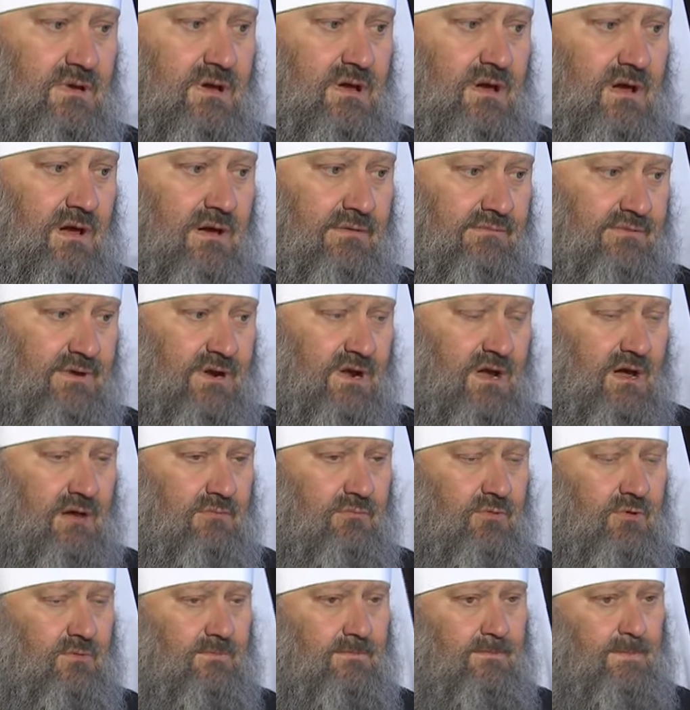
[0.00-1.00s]
Аврааму.
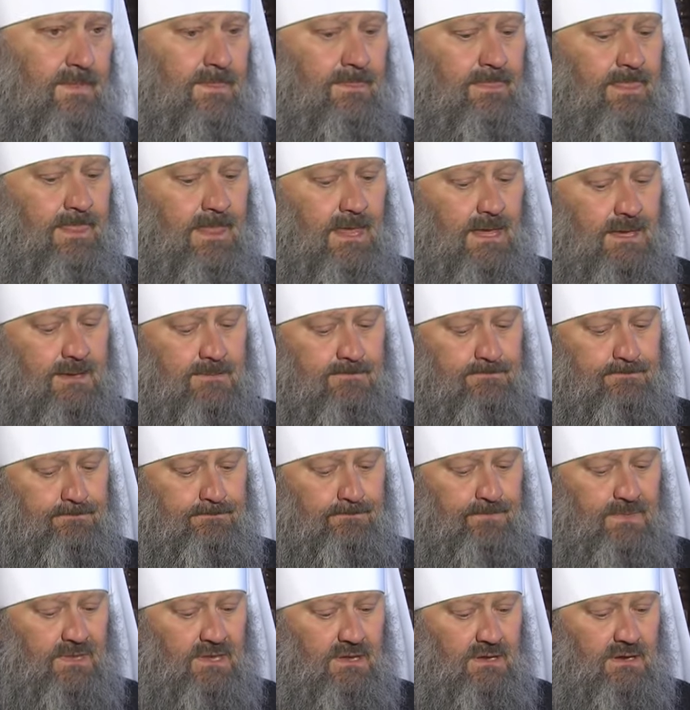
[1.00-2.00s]

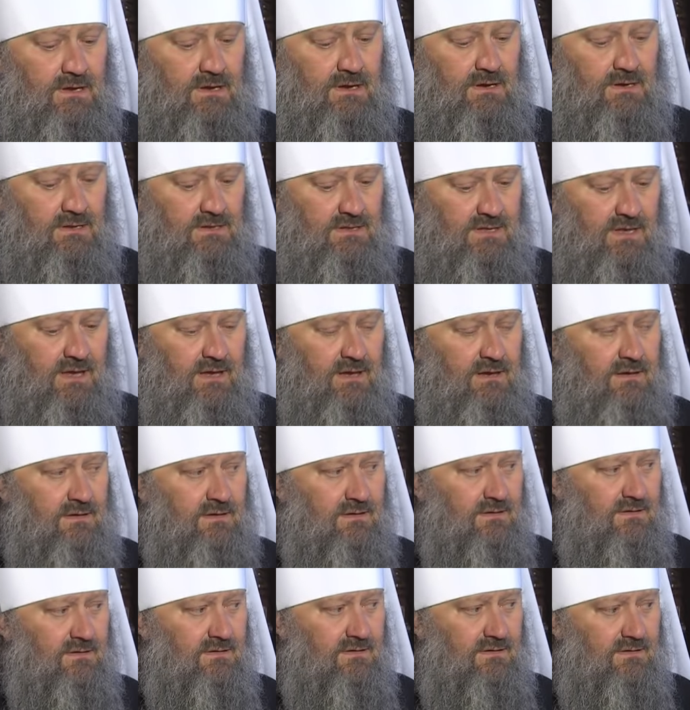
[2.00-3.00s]
И когда
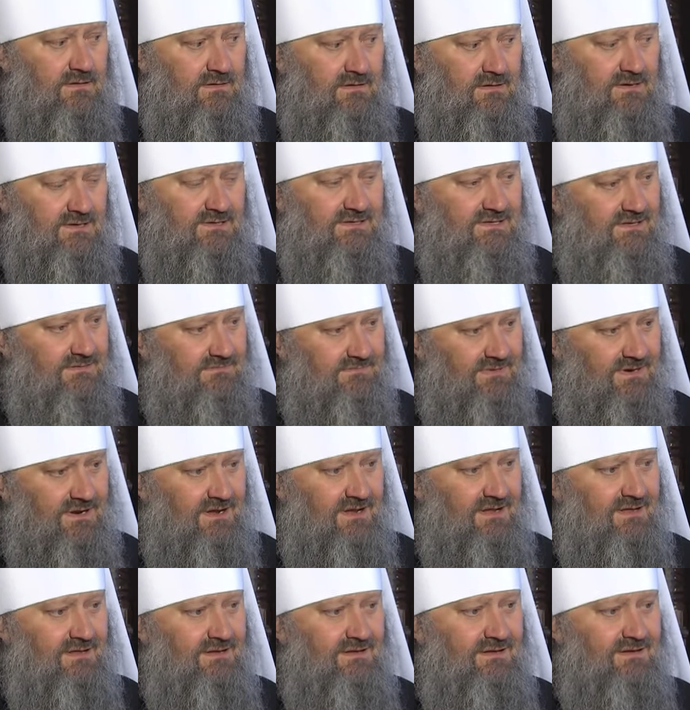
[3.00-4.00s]
э,
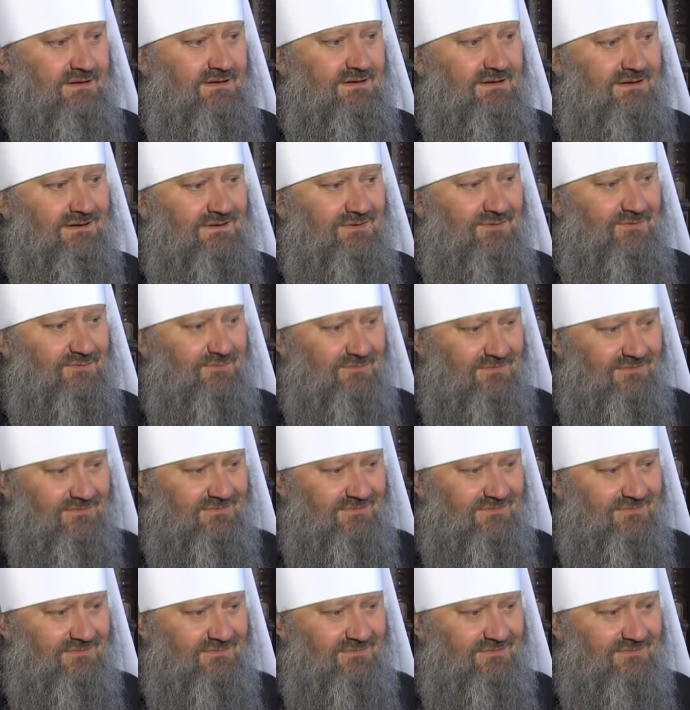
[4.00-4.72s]
разобрали эту